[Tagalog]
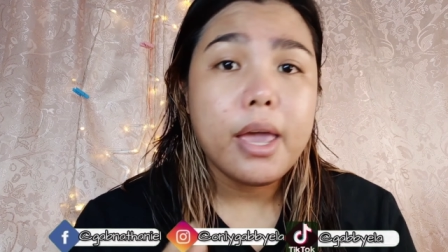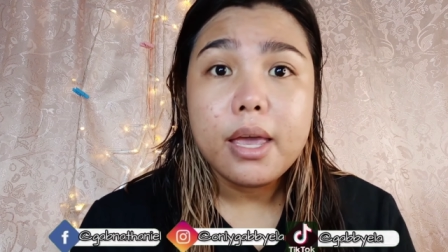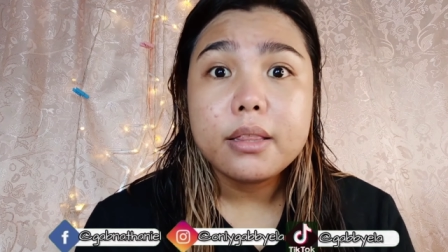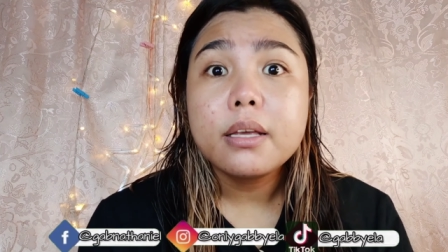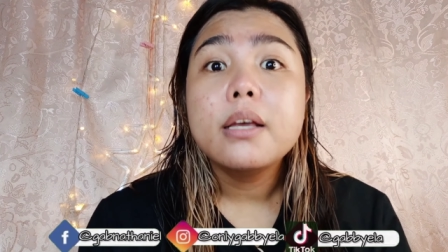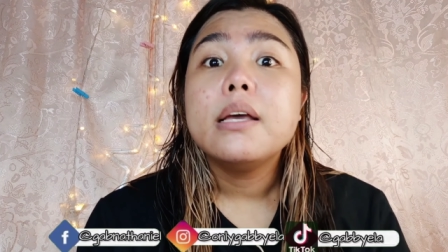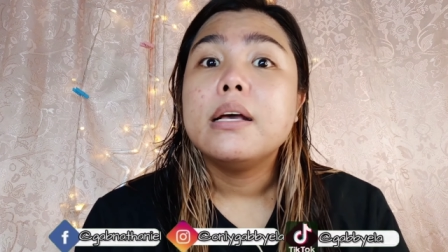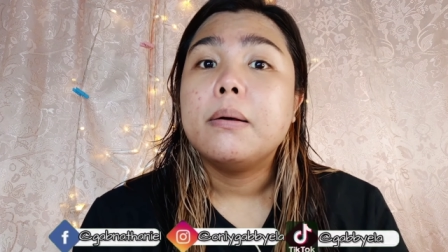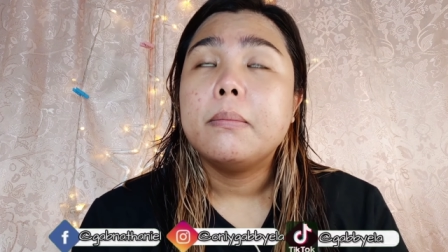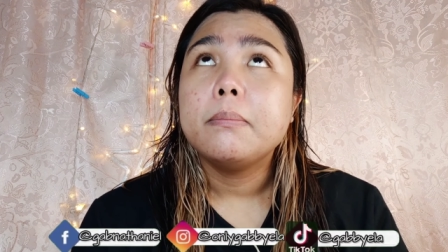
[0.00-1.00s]
And,
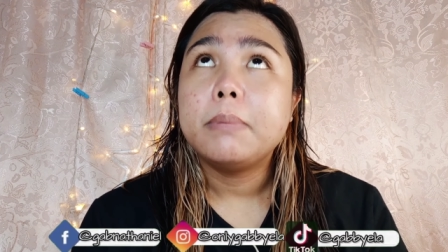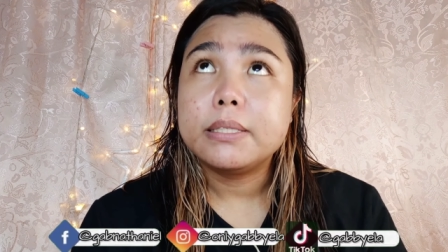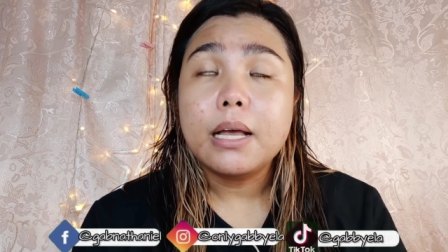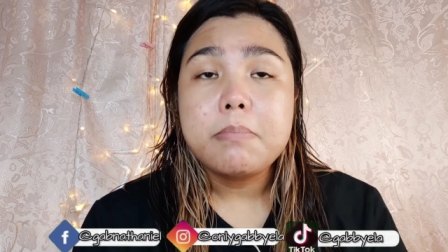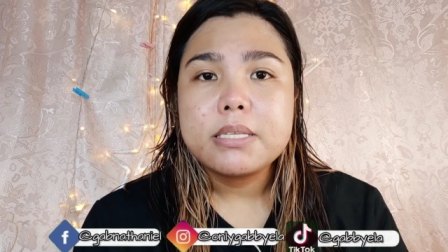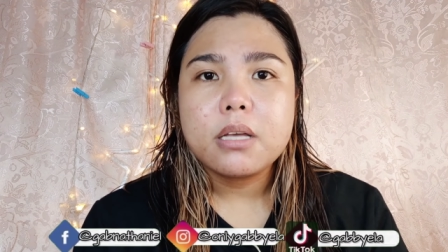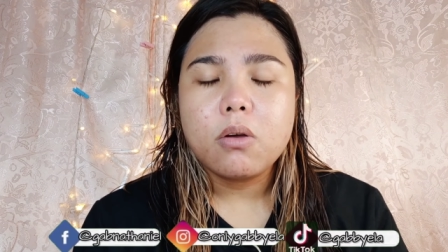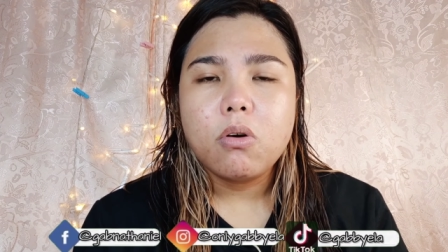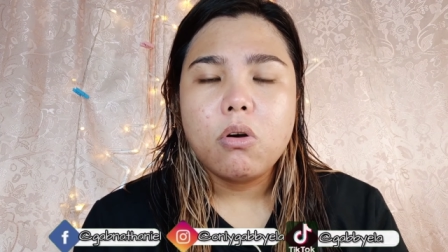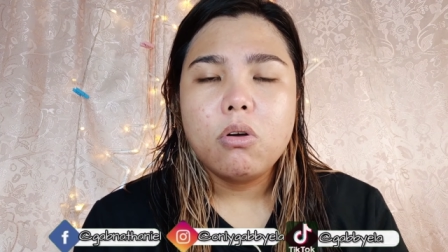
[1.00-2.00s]
pag nakamask
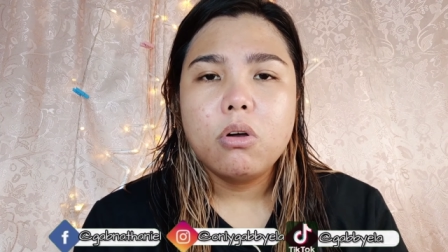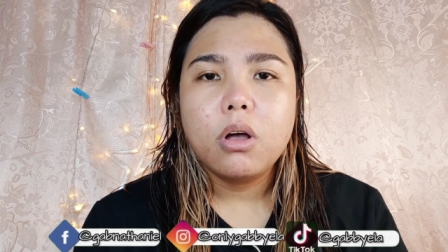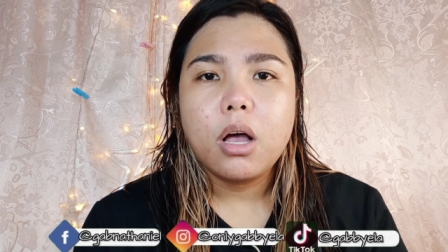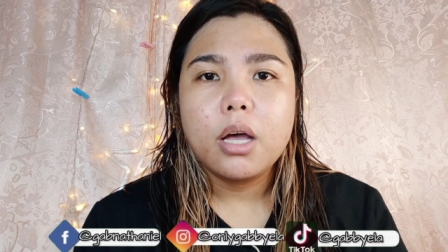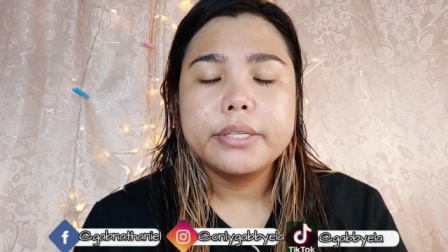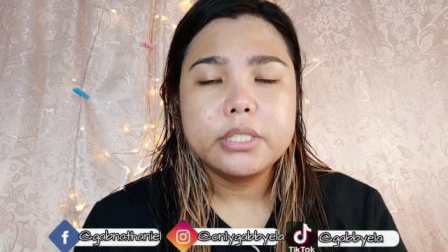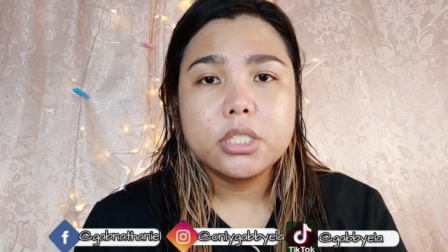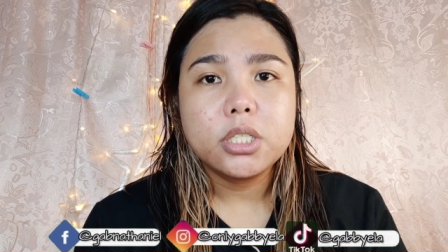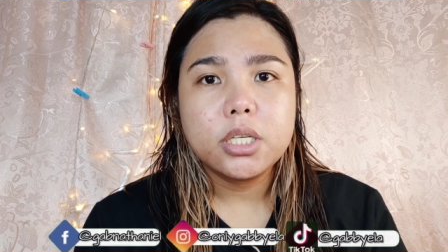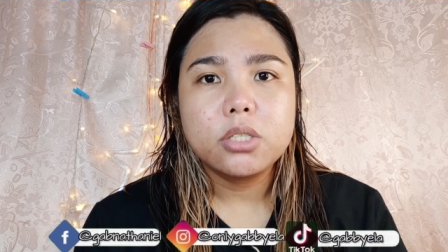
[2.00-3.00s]
ako, uh, hindi
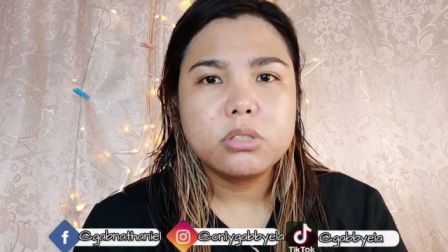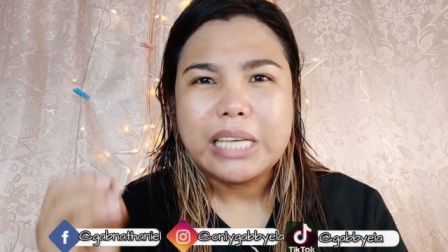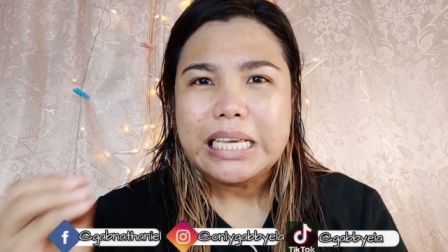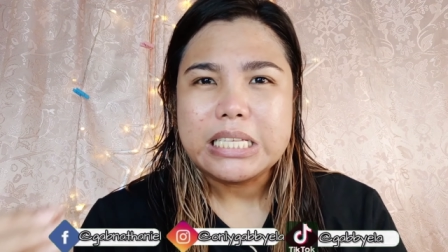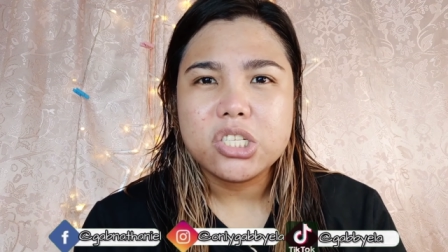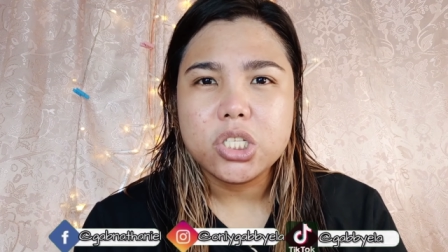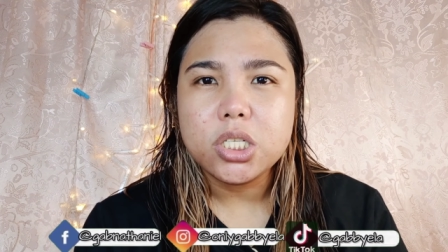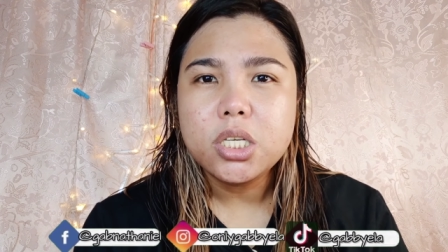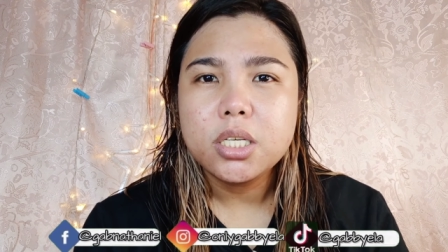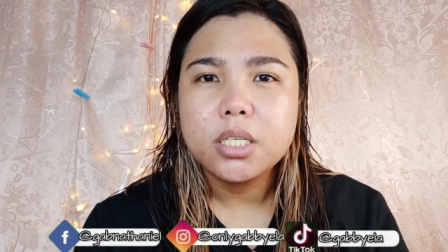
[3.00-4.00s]
na siya ganun
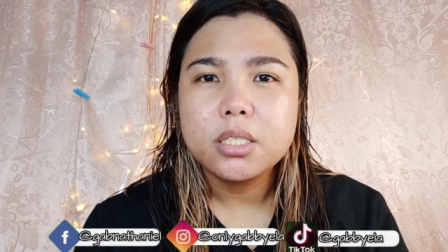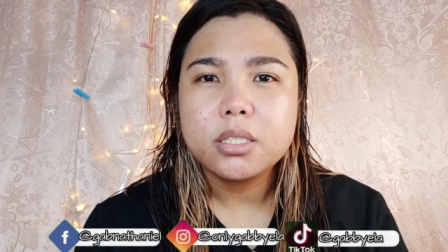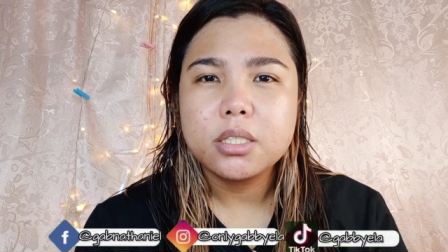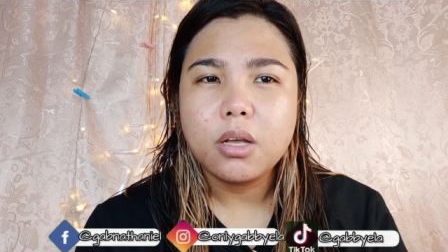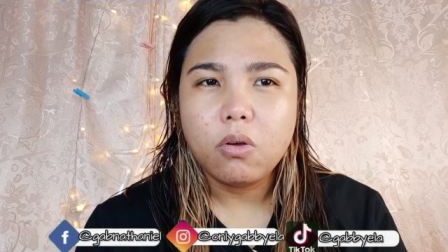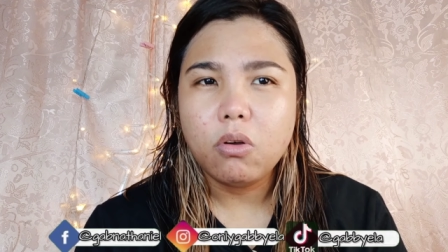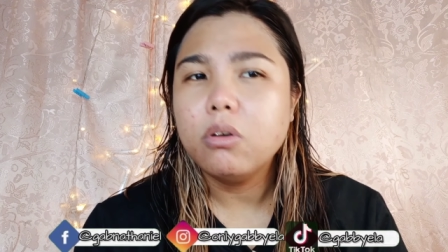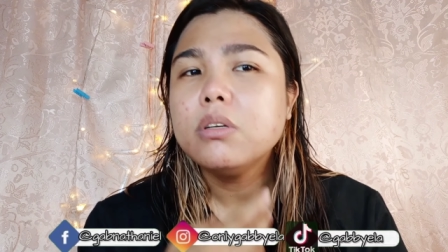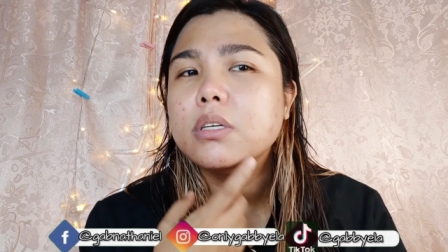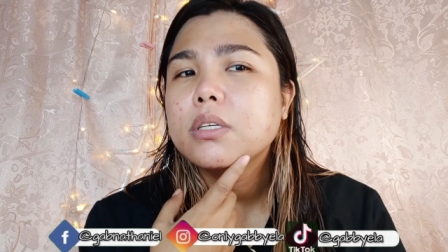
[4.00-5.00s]
ka-itchy.
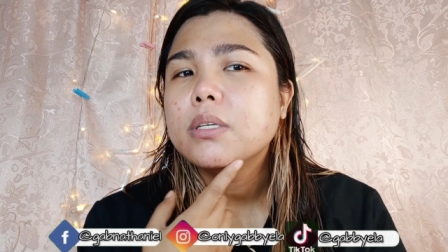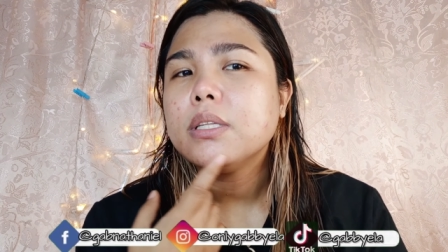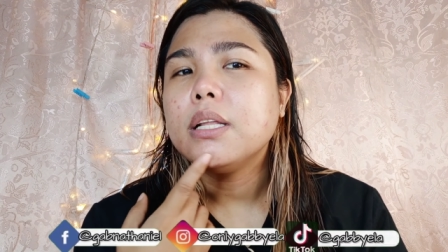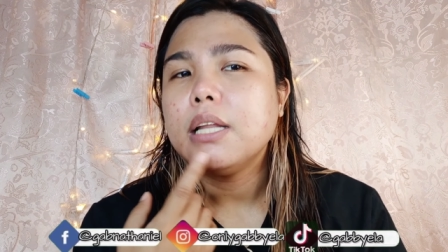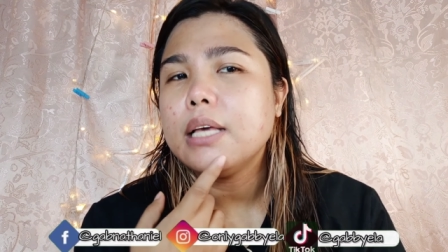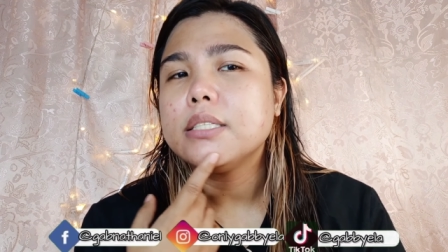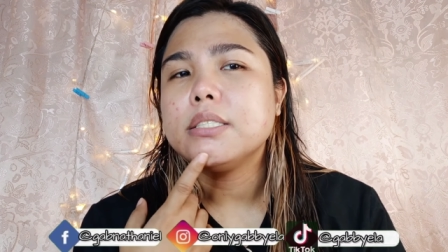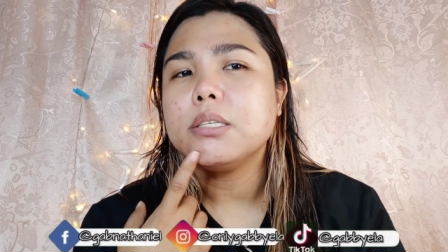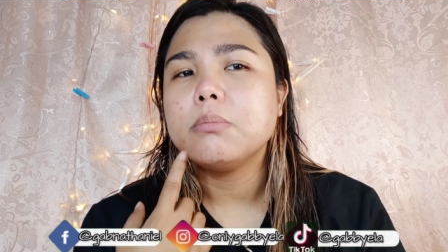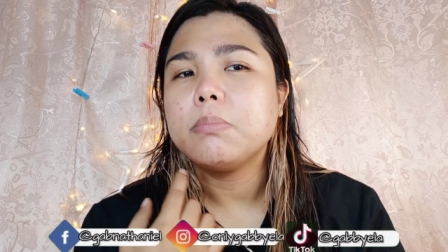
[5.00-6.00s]
Oo
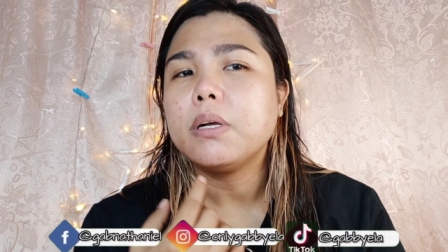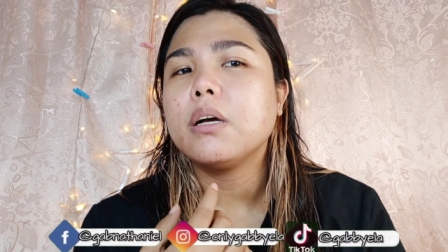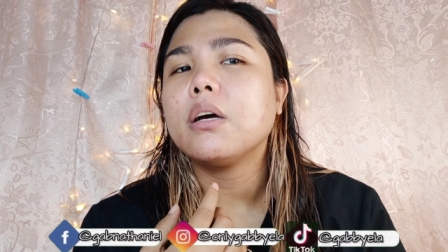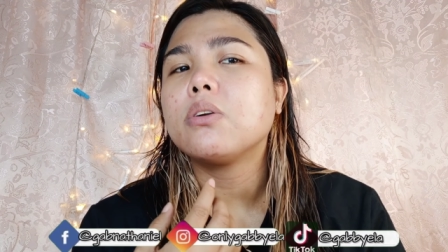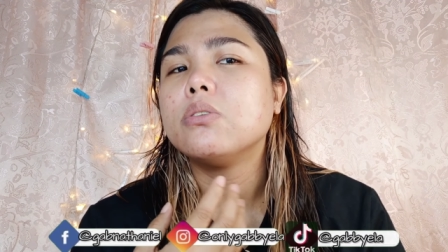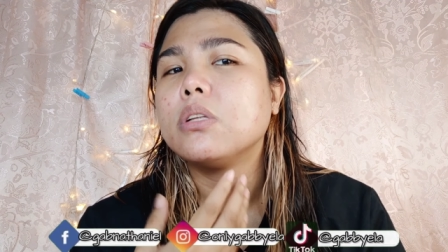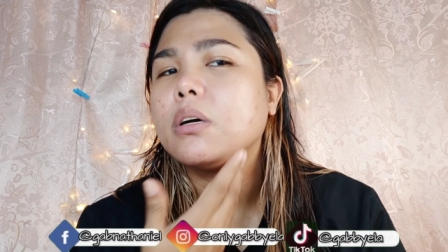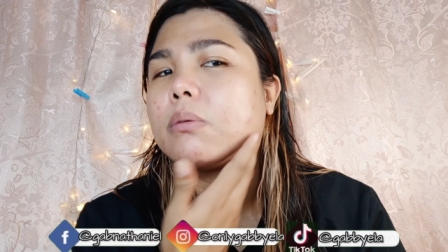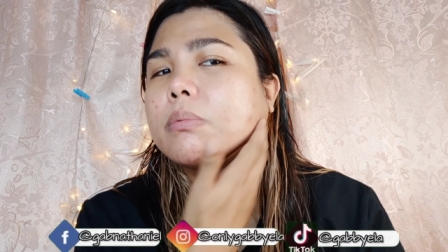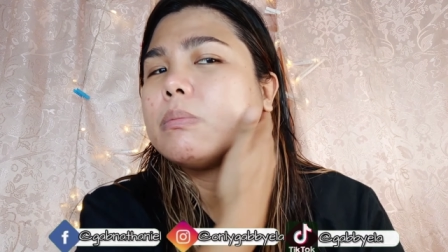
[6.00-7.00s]
nalilesen niya yung pagkakaroon
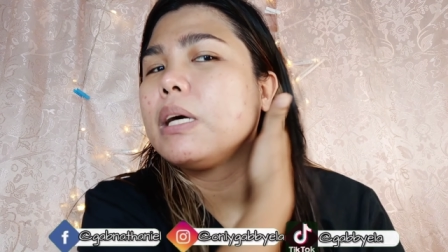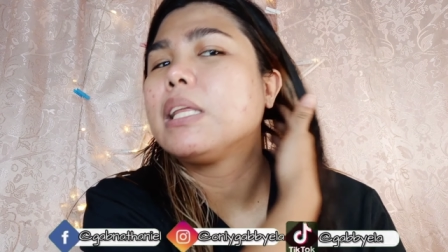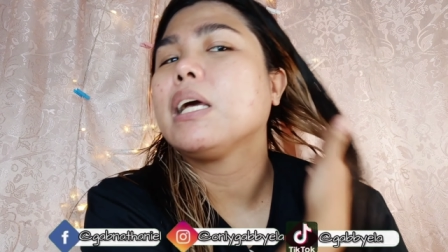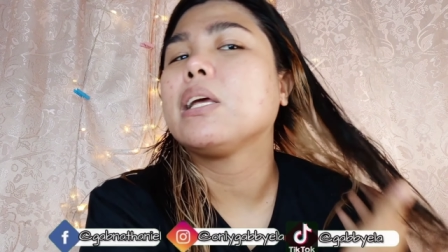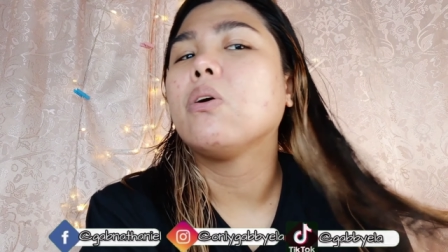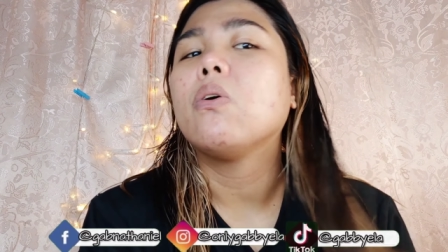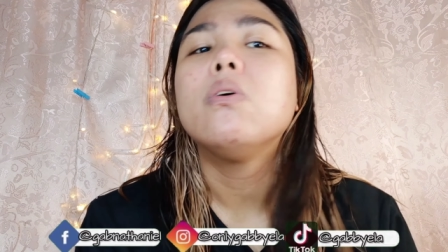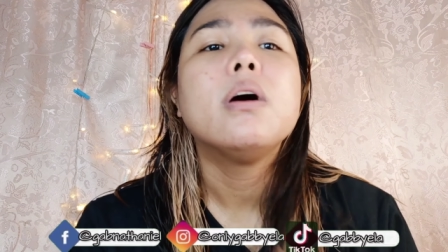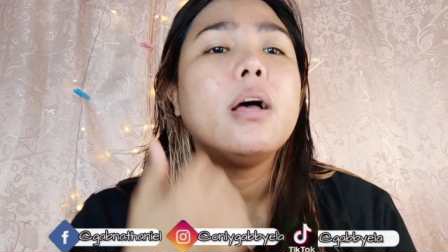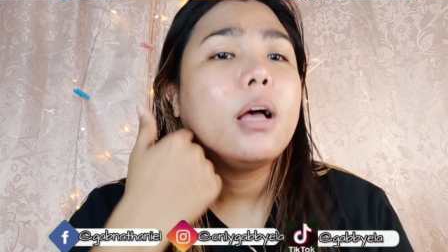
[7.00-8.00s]
ng katikati ko.